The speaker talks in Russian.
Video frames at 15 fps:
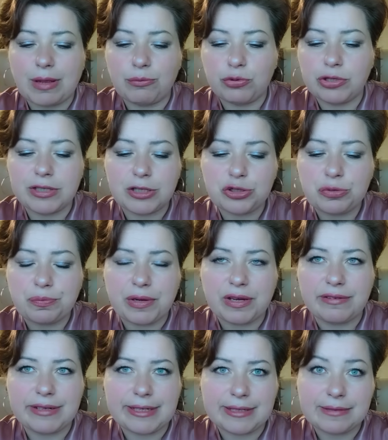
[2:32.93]
Будет о чем
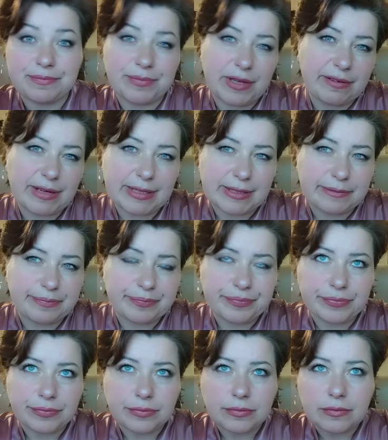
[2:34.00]
поговорить. Давайте.
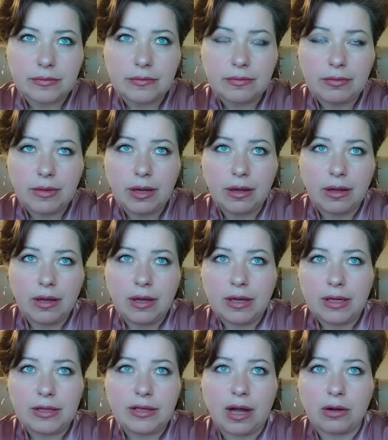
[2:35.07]

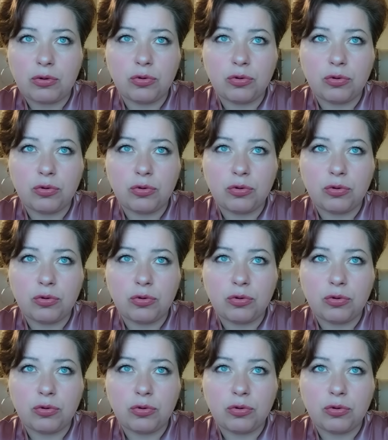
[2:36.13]
Итак,